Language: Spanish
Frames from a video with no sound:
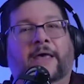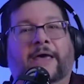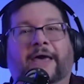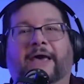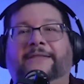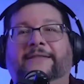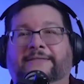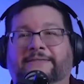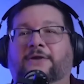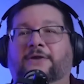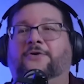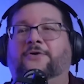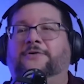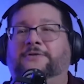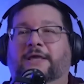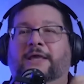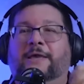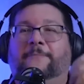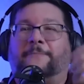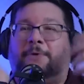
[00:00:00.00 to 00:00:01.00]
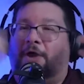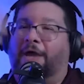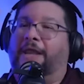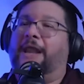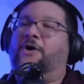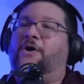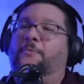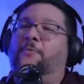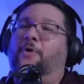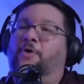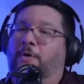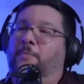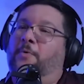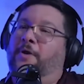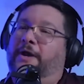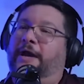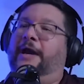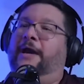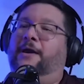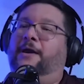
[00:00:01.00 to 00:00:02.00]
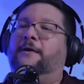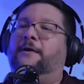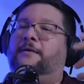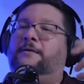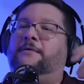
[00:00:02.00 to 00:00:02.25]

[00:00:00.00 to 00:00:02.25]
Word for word: Este pero era como, como que.